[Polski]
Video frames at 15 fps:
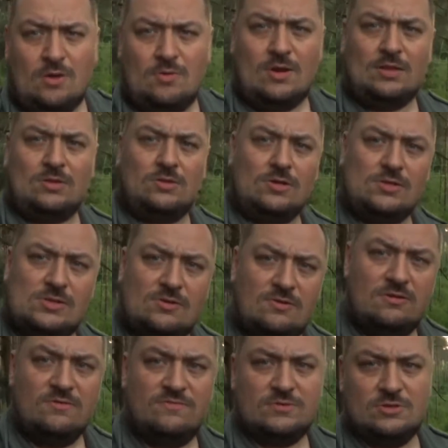Akurat to,
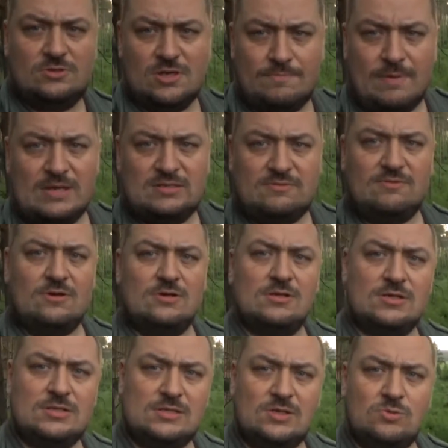co widzicie Państwo
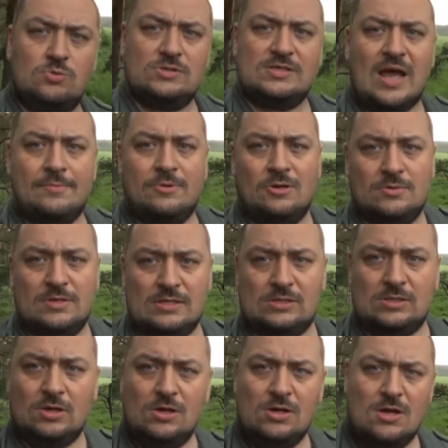z tyłu za mną,
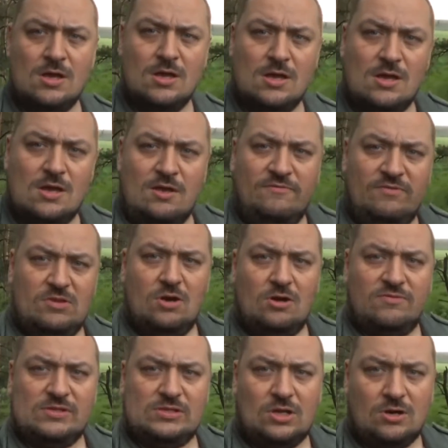jest to
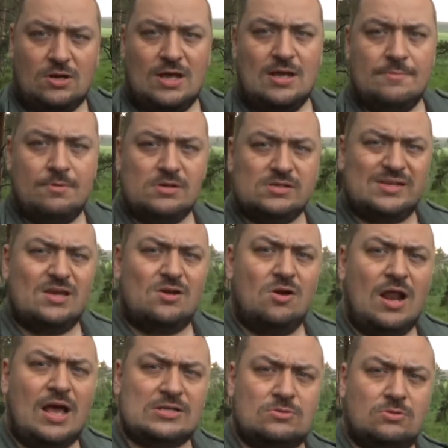widok w stronę
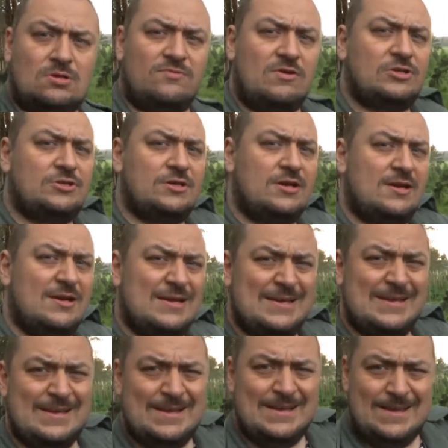polskiego lasku. To właśnie
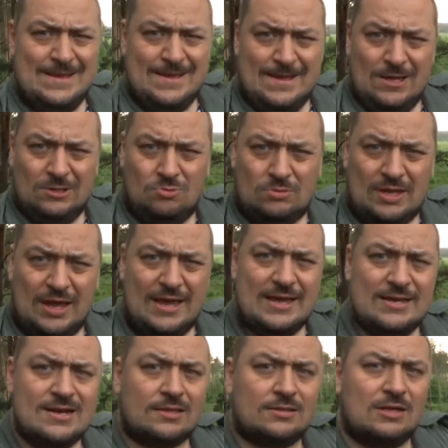
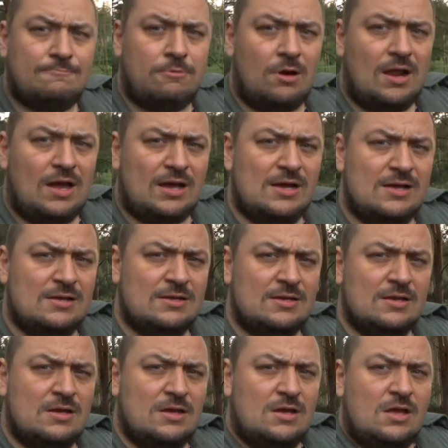tutaj, na tych polach,
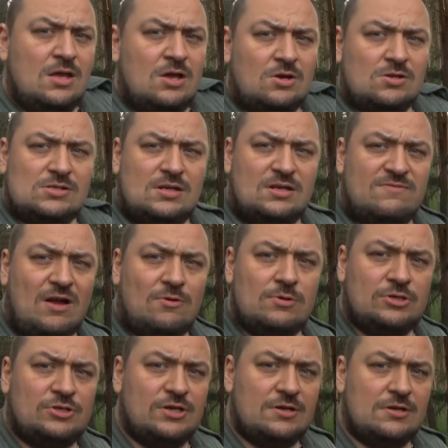
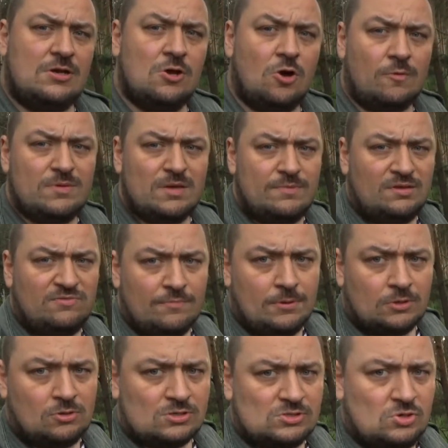rozgrywały się obie bitwy
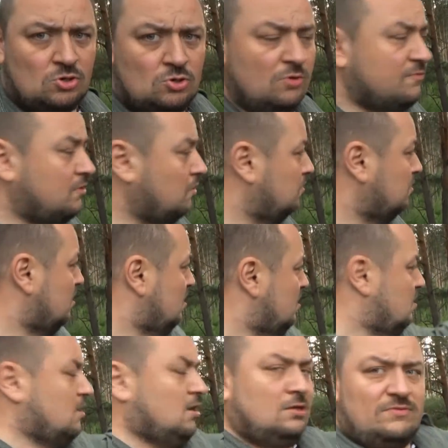pod Kostiuchnówką.
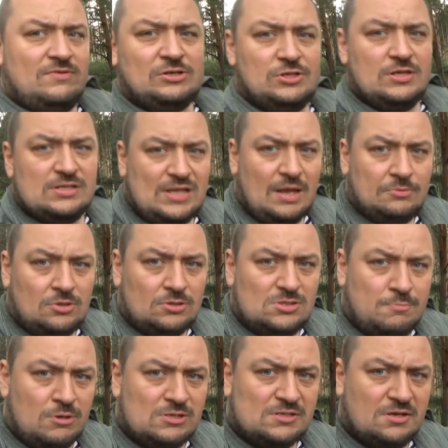To właśnie stamtąd
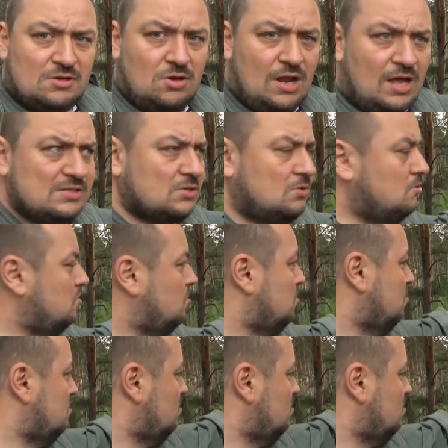z polskiego lasku